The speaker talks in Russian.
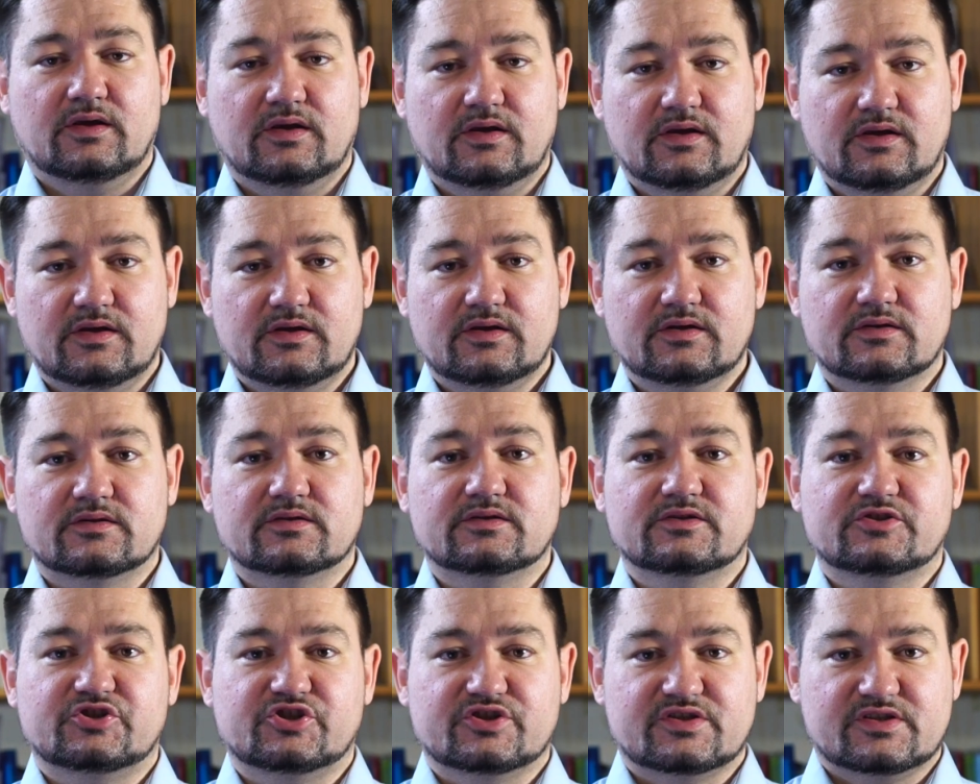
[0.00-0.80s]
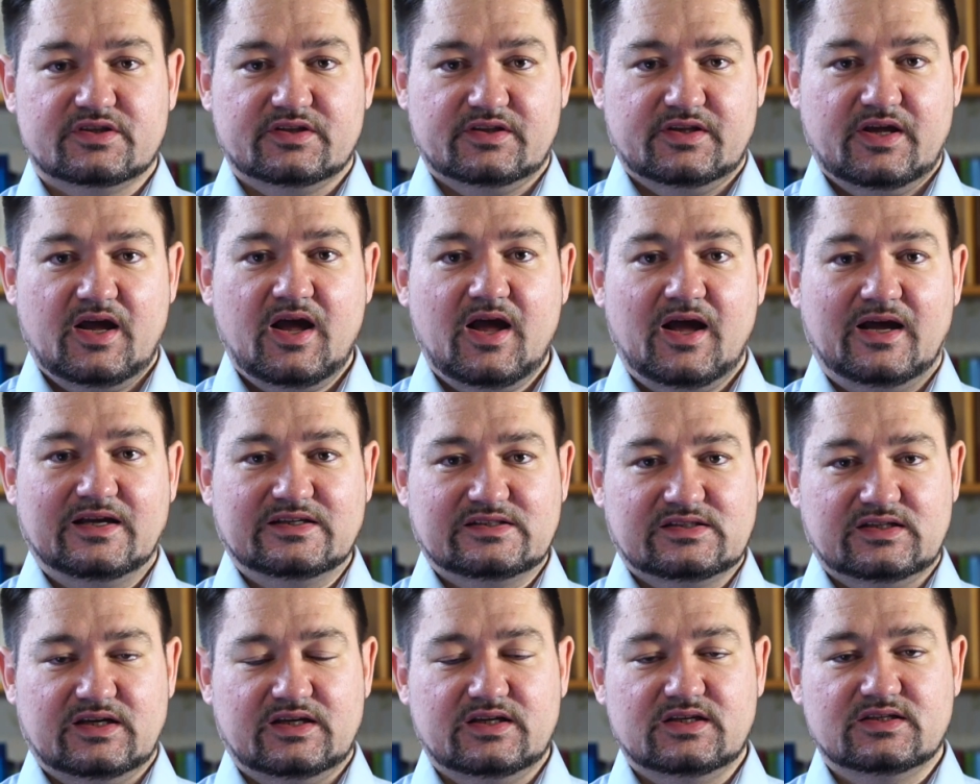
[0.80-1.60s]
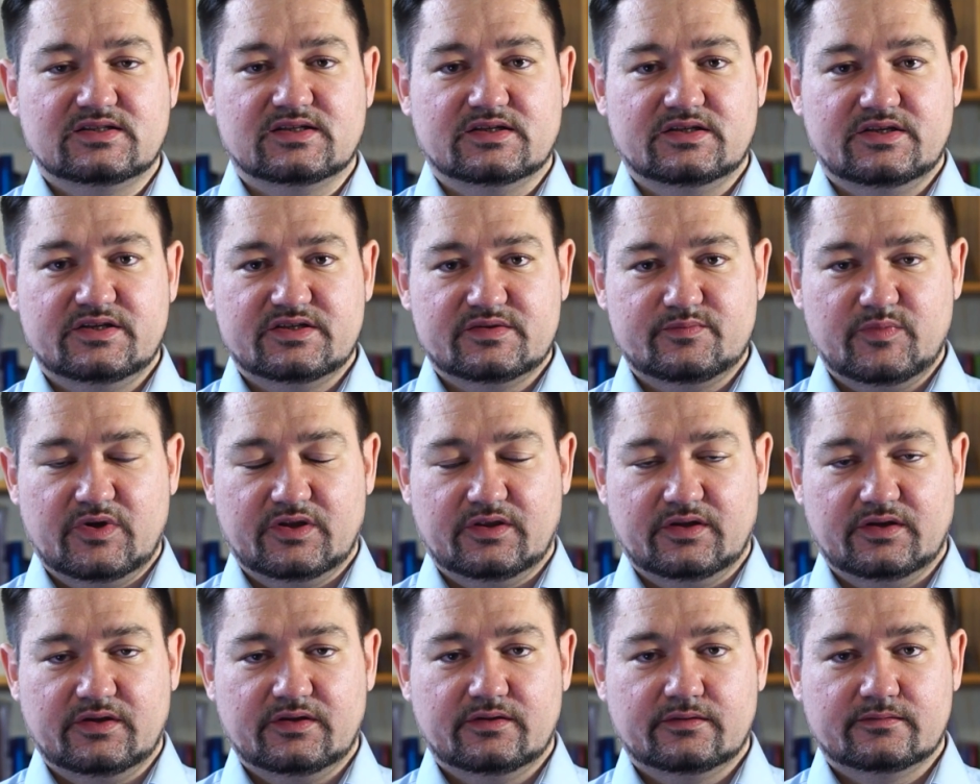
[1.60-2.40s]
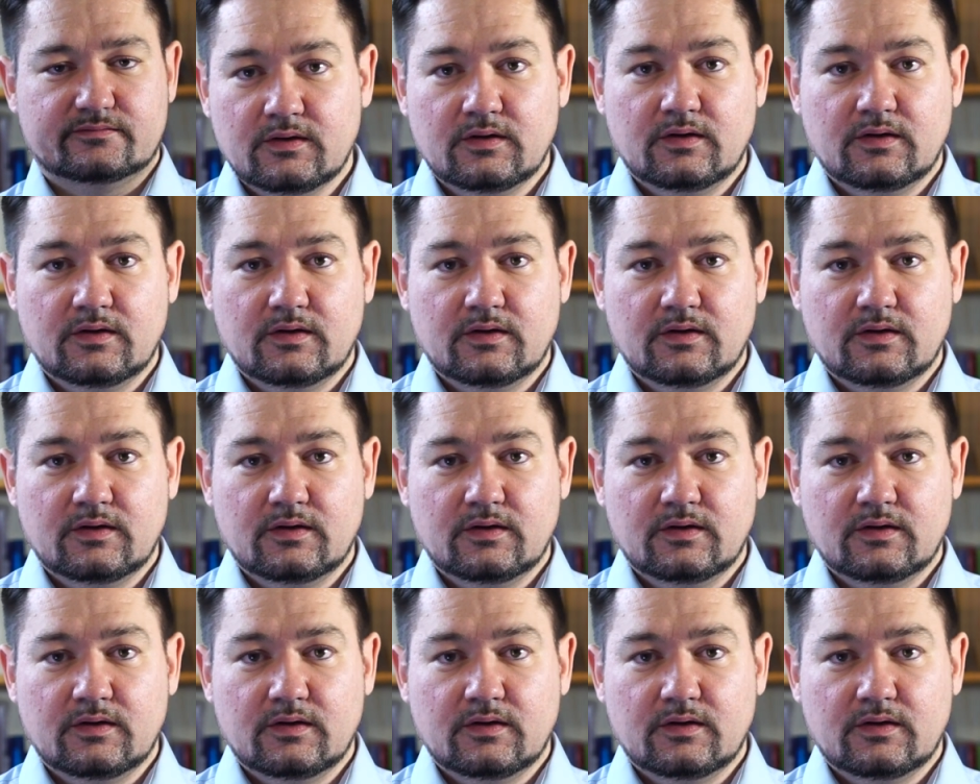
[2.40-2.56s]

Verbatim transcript: и частота останется неизменной.